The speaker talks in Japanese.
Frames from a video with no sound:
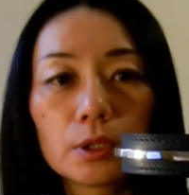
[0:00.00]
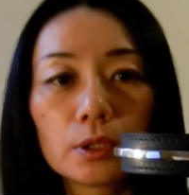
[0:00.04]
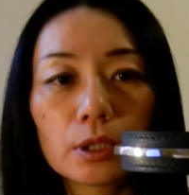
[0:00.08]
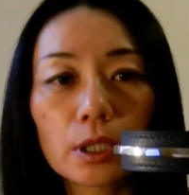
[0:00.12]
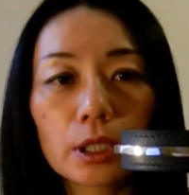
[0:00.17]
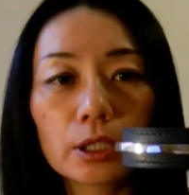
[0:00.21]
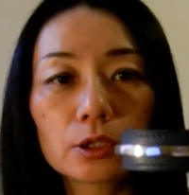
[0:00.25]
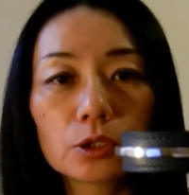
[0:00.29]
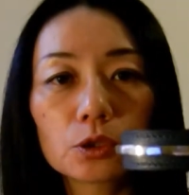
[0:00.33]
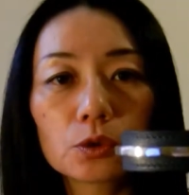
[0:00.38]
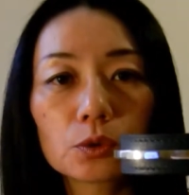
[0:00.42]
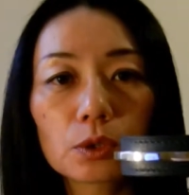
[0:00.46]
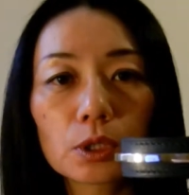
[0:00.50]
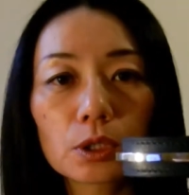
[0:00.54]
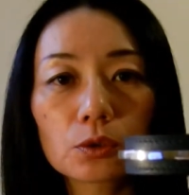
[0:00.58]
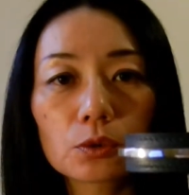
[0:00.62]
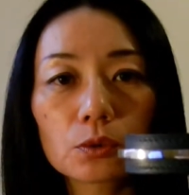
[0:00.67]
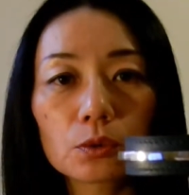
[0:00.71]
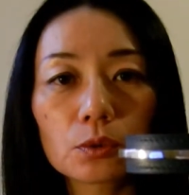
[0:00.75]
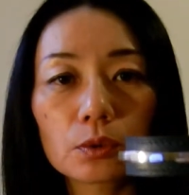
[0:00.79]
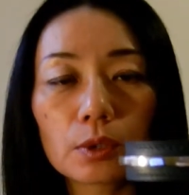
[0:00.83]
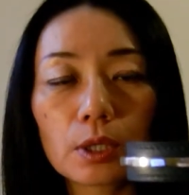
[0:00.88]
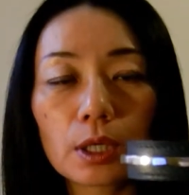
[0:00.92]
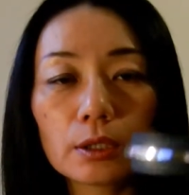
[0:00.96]
発音が
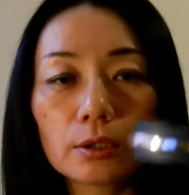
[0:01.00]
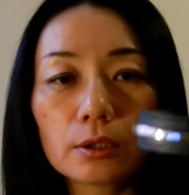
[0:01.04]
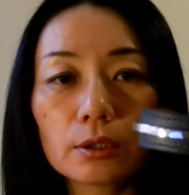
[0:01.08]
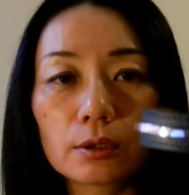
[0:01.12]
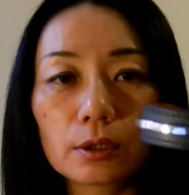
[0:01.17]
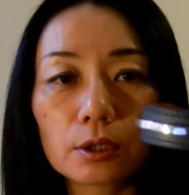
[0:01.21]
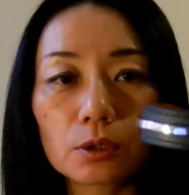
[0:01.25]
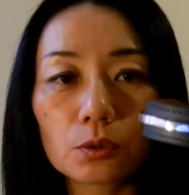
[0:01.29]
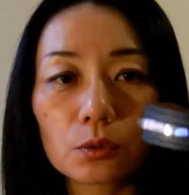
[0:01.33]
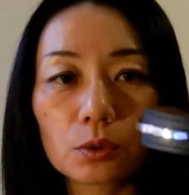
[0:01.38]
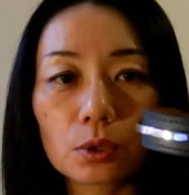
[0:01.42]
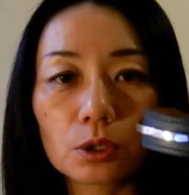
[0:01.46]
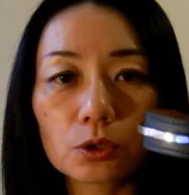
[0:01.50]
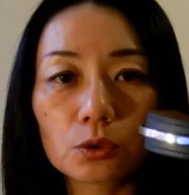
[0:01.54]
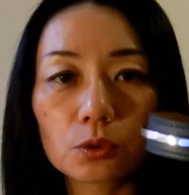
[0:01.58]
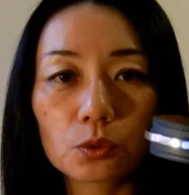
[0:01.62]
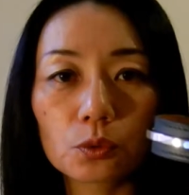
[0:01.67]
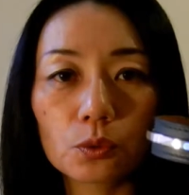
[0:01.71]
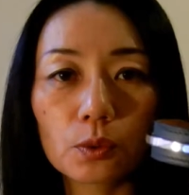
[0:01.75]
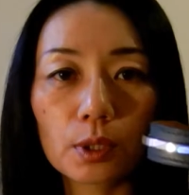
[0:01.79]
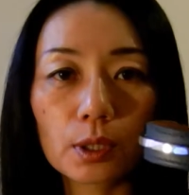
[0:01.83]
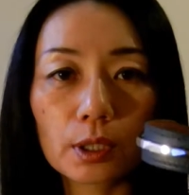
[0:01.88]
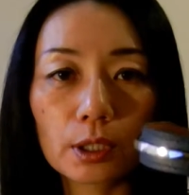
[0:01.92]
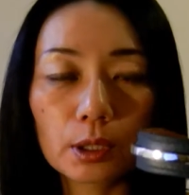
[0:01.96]
どう合ってるかどうかちょっと
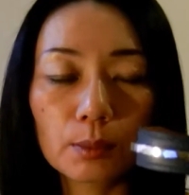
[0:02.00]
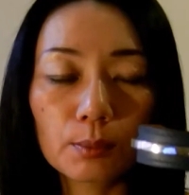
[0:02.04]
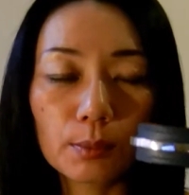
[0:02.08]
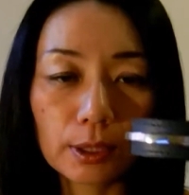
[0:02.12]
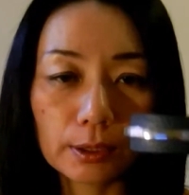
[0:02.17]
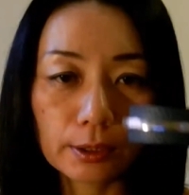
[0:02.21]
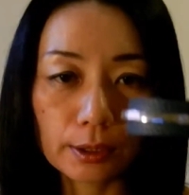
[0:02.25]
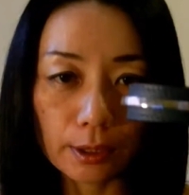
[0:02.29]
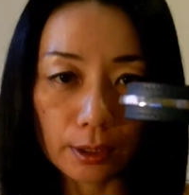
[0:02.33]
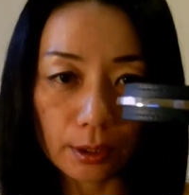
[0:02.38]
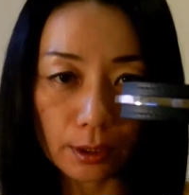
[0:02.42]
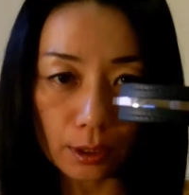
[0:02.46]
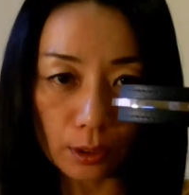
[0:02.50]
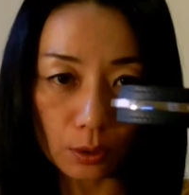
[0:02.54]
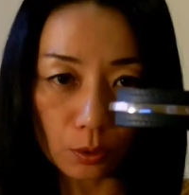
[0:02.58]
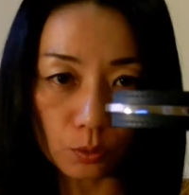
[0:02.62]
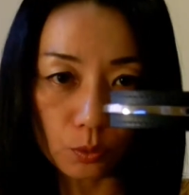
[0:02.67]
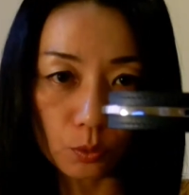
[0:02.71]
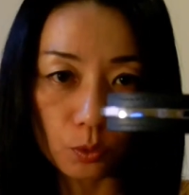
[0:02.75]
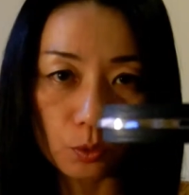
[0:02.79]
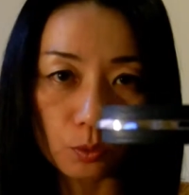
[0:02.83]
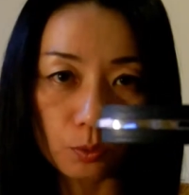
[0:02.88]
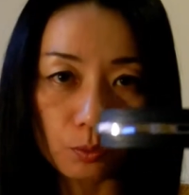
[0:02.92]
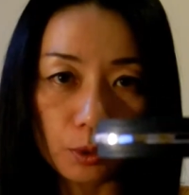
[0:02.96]
分かりませんけど
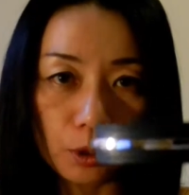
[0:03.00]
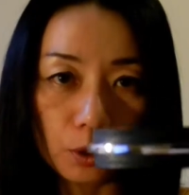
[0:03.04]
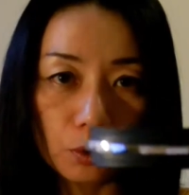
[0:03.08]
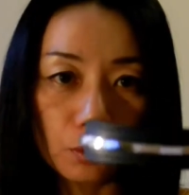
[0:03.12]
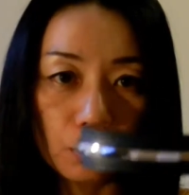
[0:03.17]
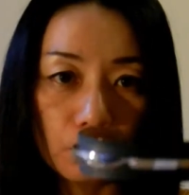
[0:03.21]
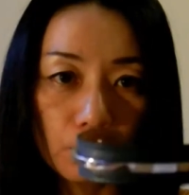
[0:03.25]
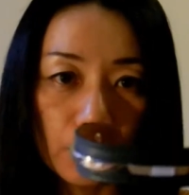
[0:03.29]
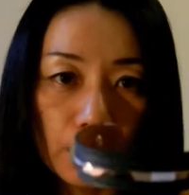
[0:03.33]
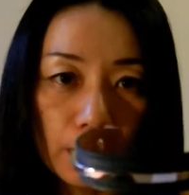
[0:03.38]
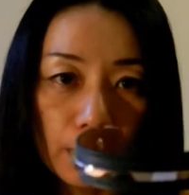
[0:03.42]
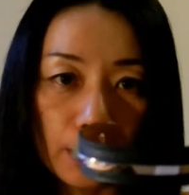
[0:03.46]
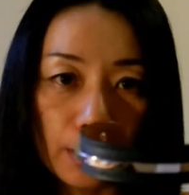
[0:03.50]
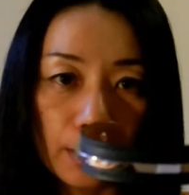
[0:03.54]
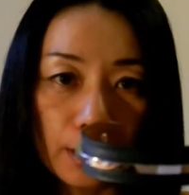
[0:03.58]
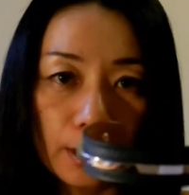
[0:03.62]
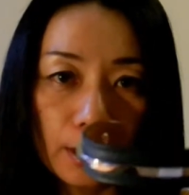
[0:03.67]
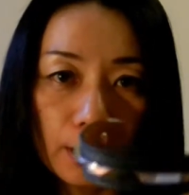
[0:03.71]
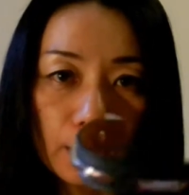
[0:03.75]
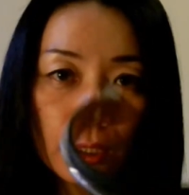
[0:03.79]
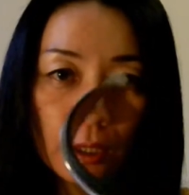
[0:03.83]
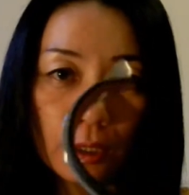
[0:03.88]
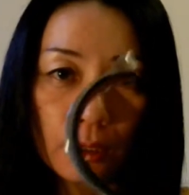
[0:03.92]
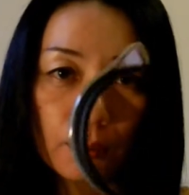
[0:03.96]
も「イノメ
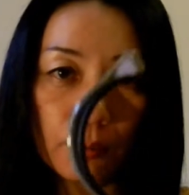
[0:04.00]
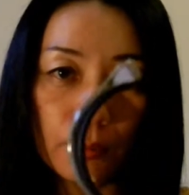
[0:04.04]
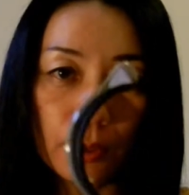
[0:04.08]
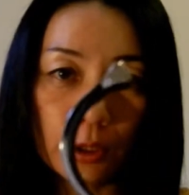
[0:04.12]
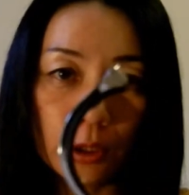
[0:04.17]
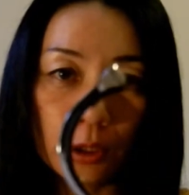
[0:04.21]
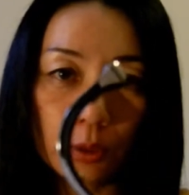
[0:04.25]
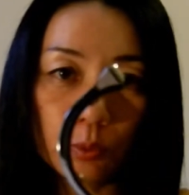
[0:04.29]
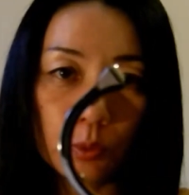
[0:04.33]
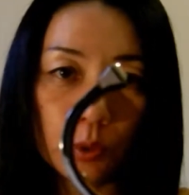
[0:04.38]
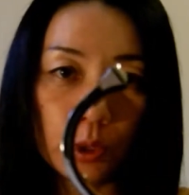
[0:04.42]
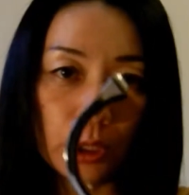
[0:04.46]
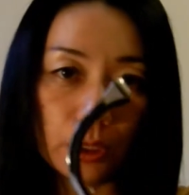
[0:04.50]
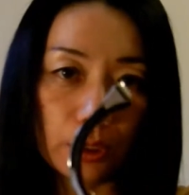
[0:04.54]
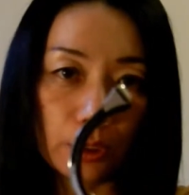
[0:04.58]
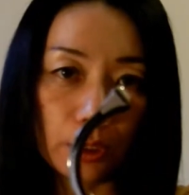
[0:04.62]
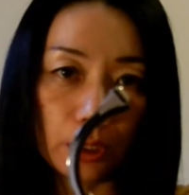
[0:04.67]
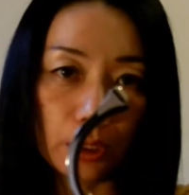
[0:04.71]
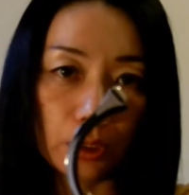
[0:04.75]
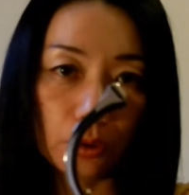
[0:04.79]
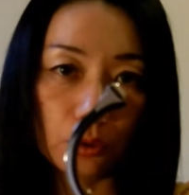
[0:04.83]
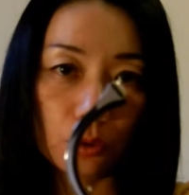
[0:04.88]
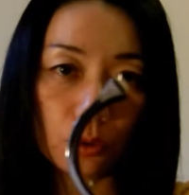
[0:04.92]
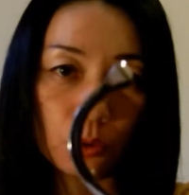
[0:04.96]

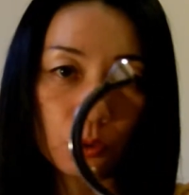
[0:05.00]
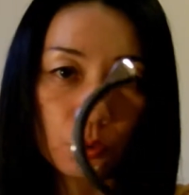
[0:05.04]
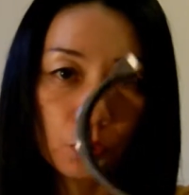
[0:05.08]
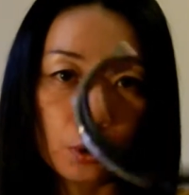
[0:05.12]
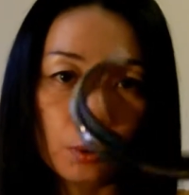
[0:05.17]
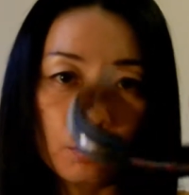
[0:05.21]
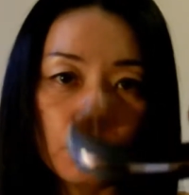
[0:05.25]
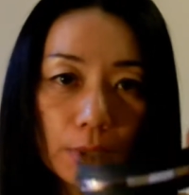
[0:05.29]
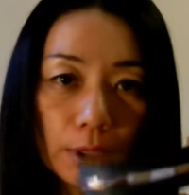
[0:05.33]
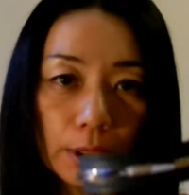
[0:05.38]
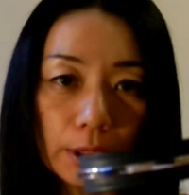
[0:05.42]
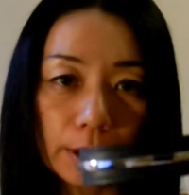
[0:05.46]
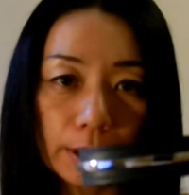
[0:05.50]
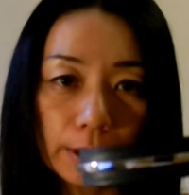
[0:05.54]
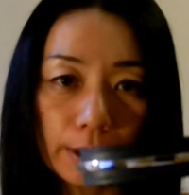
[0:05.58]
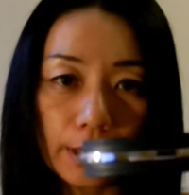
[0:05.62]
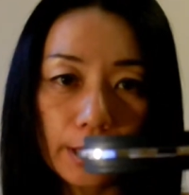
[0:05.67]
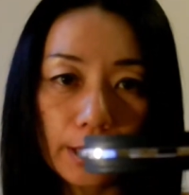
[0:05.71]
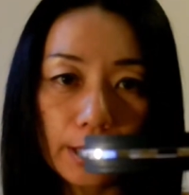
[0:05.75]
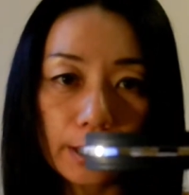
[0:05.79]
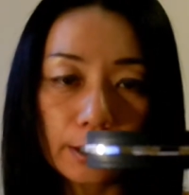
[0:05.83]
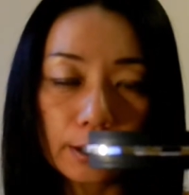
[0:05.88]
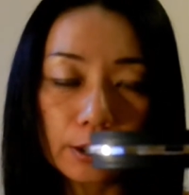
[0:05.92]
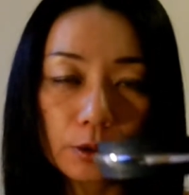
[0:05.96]
メンズブレスレットといいまし
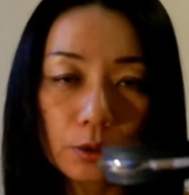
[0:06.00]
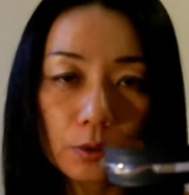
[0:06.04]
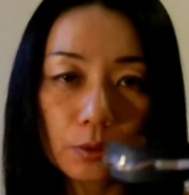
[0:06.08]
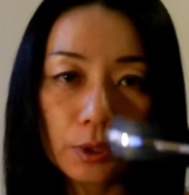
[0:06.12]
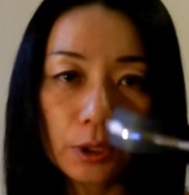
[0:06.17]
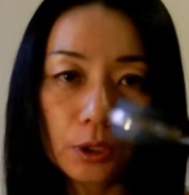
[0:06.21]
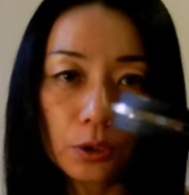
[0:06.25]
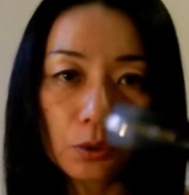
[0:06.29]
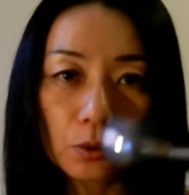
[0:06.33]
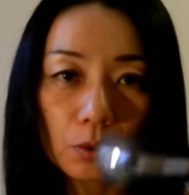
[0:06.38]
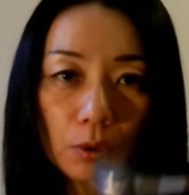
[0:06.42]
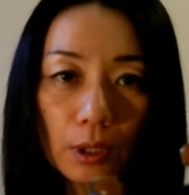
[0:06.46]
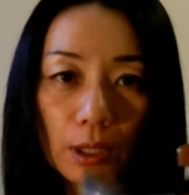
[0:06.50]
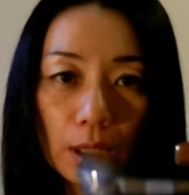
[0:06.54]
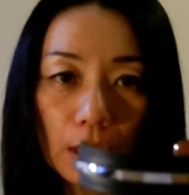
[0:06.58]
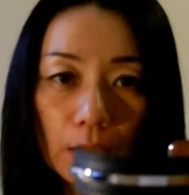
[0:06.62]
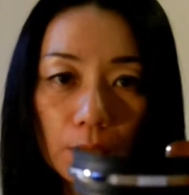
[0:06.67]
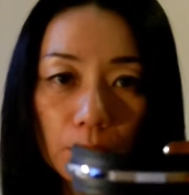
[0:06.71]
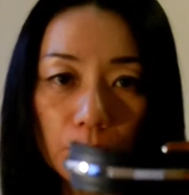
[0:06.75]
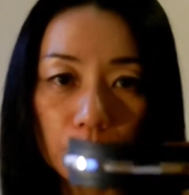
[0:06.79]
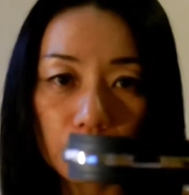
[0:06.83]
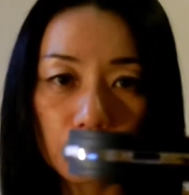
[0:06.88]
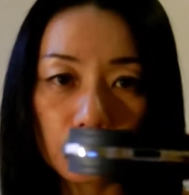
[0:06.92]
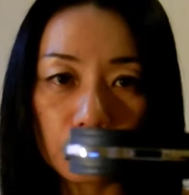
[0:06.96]
て
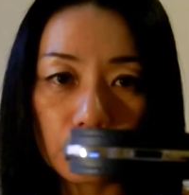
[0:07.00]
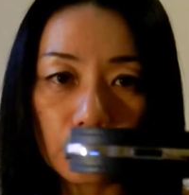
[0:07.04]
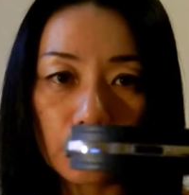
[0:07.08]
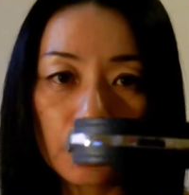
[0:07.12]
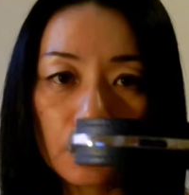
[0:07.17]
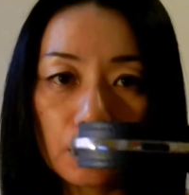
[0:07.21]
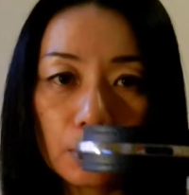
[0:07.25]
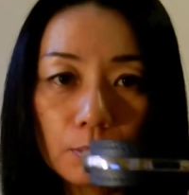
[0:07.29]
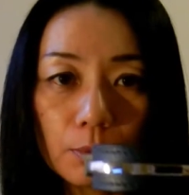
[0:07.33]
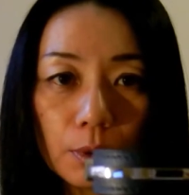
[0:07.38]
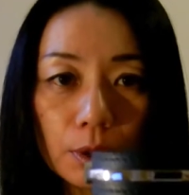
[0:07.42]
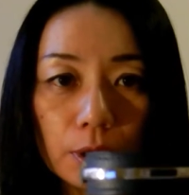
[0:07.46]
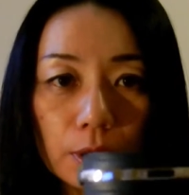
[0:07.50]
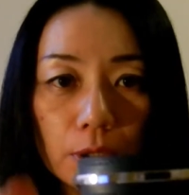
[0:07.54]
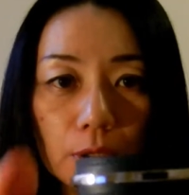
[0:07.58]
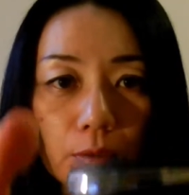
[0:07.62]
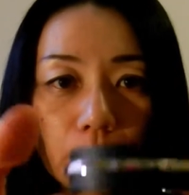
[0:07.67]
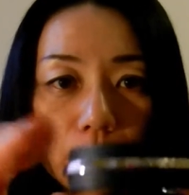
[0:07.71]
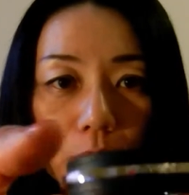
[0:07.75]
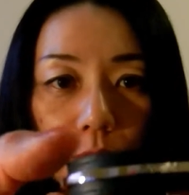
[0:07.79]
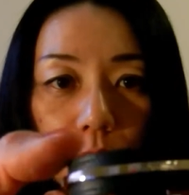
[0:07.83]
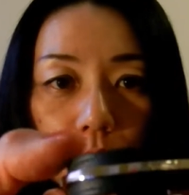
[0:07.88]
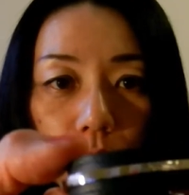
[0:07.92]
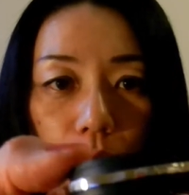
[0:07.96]
スイヒトカーフエルメスでは
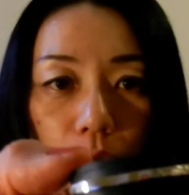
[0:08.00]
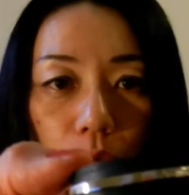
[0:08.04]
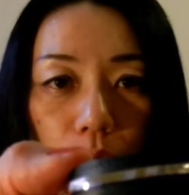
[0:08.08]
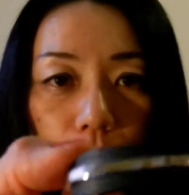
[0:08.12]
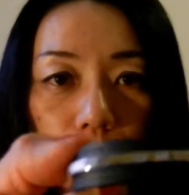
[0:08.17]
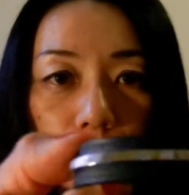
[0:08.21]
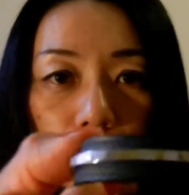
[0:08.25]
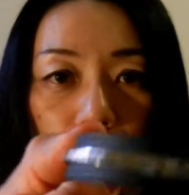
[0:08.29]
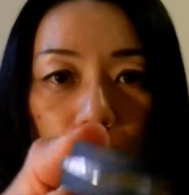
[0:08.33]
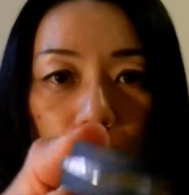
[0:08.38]
よく